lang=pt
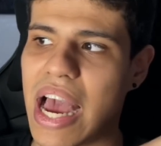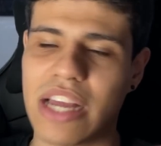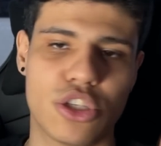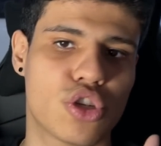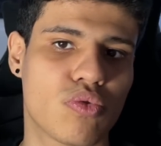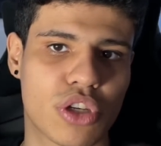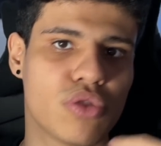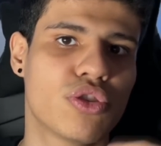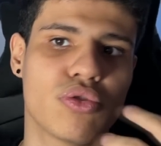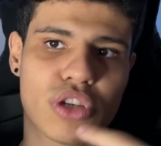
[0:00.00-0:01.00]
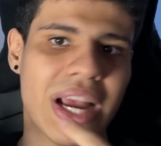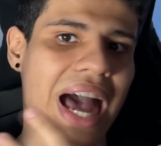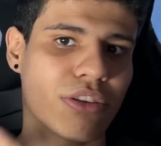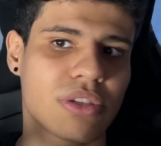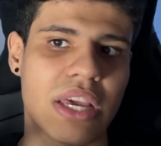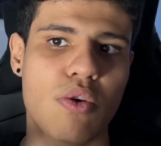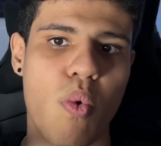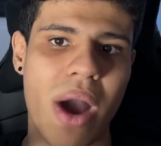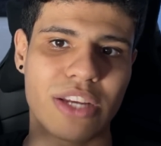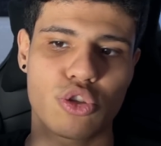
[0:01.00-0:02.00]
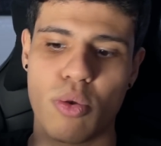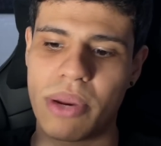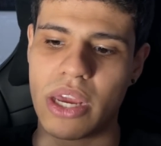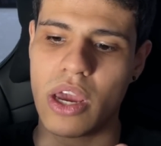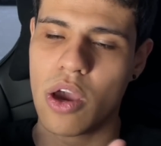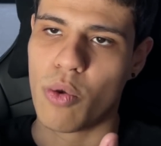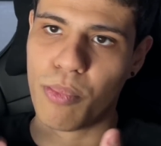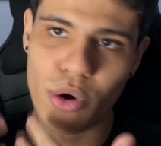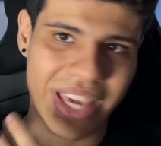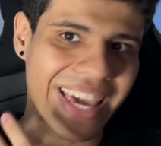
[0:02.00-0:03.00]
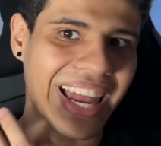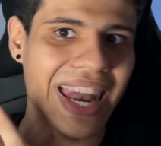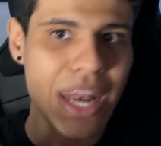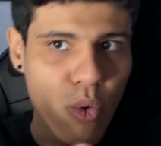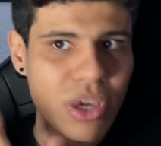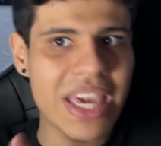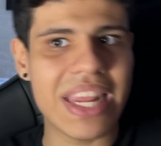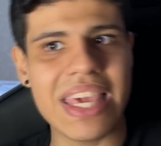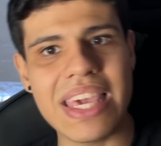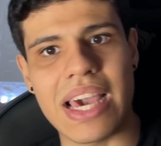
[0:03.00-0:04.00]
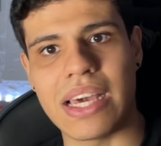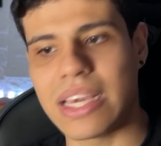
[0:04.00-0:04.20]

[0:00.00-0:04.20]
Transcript: a discutir os seus casos aí com Ainz sobre por que, que ela não queria